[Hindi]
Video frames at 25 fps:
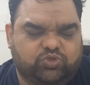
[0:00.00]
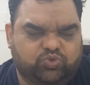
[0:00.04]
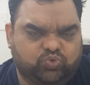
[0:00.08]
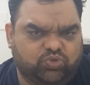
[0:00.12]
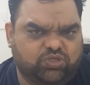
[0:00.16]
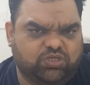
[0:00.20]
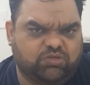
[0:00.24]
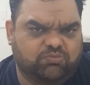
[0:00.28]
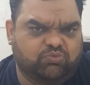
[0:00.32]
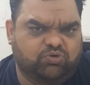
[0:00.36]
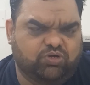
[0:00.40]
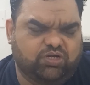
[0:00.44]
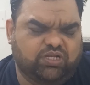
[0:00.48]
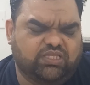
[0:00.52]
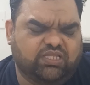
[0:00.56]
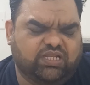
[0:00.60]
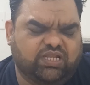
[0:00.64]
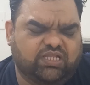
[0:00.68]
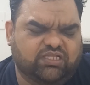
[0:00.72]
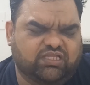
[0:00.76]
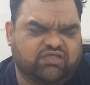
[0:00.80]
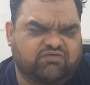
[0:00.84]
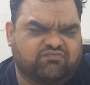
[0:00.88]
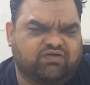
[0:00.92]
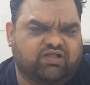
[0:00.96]
क्योंकि
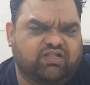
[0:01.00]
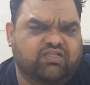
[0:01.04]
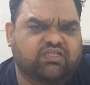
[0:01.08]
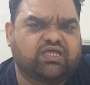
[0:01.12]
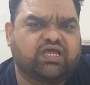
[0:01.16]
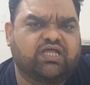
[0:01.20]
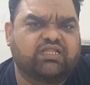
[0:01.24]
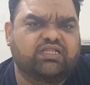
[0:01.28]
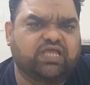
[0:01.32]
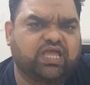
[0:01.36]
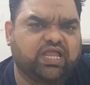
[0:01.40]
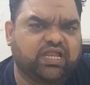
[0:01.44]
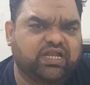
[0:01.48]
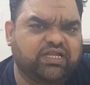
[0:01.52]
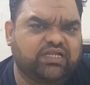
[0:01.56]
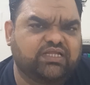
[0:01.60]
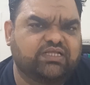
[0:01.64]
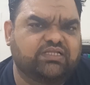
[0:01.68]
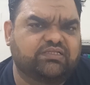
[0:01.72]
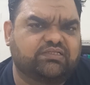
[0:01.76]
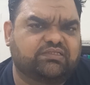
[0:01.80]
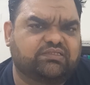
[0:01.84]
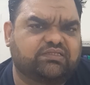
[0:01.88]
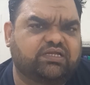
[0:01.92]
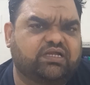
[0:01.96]
मुरलीधरन के वालदेन
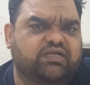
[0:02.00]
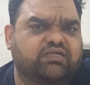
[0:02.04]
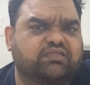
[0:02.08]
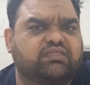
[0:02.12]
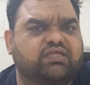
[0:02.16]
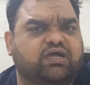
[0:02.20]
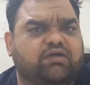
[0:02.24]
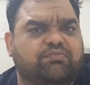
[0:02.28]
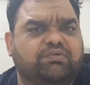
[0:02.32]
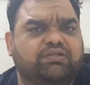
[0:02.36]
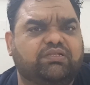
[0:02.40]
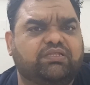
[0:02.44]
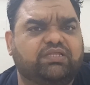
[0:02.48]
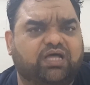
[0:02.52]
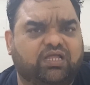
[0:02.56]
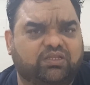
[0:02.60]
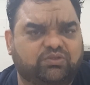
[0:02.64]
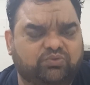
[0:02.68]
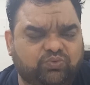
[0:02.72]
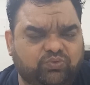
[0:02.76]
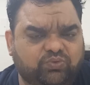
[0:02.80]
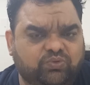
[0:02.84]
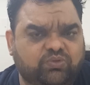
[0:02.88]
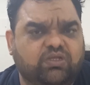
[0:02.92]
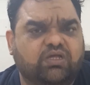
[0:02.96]
इंडियन स्टेट
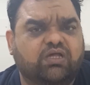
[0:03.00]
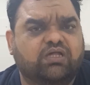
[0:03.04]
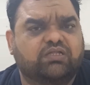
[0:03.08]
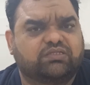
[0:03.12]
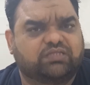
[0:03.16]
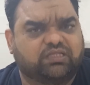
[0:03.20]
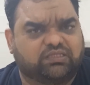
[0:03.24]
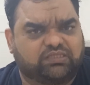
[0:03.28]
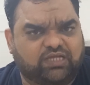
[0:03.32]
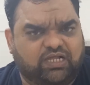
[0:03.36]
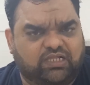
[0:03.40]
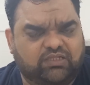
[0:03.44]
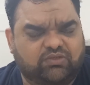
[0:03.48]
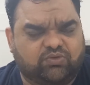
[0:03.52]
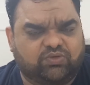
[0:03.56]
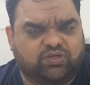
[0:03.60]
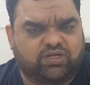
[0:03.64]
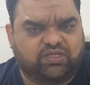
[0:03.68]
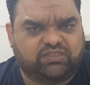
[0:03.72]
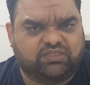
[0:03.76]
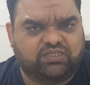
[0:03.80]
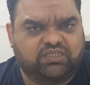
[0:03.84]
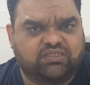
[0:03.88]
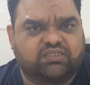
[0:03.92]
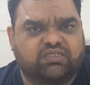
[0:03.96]
तमिलनाडु से ताल्लुक़
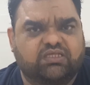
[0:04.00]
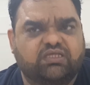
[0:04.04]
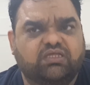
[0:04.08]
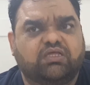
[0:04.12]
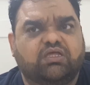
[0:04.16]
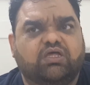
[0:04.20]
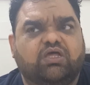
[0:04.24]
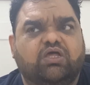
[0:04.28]
रखते थे